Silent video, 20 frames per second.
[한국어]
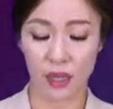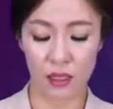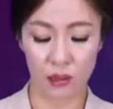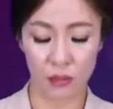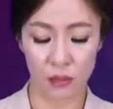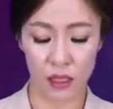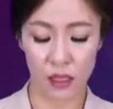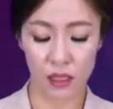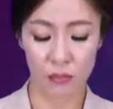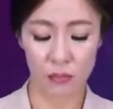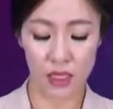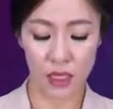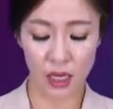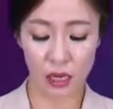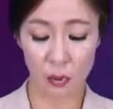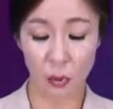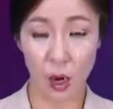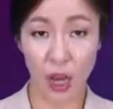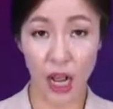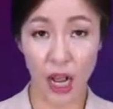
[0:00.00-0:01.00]
그래서 우리
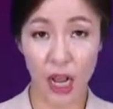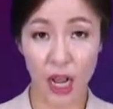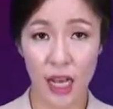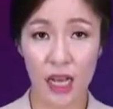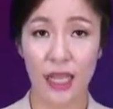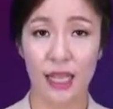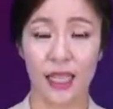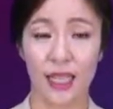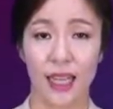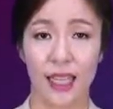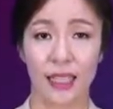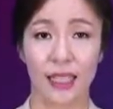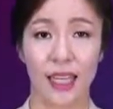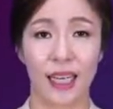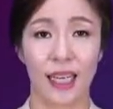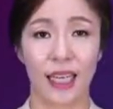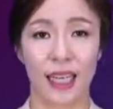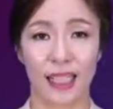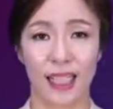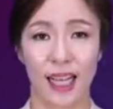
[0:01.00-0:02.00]
심장의 모양
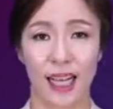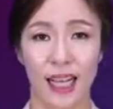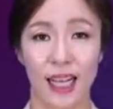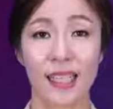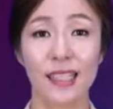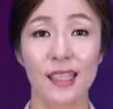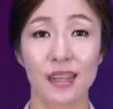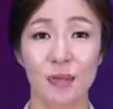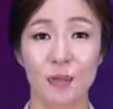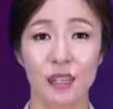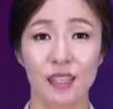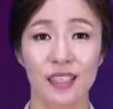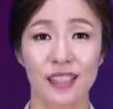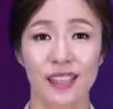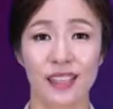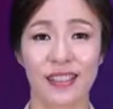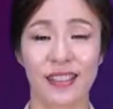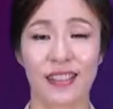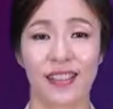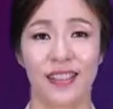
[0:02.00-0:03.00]
간단하게 잠깐
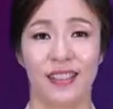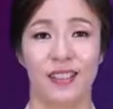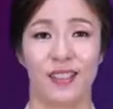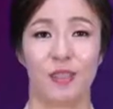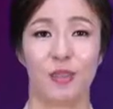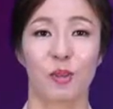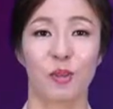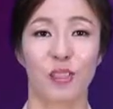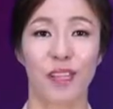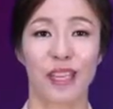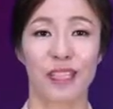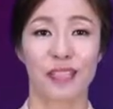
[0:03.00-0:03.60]
설명드렸어요. 수고들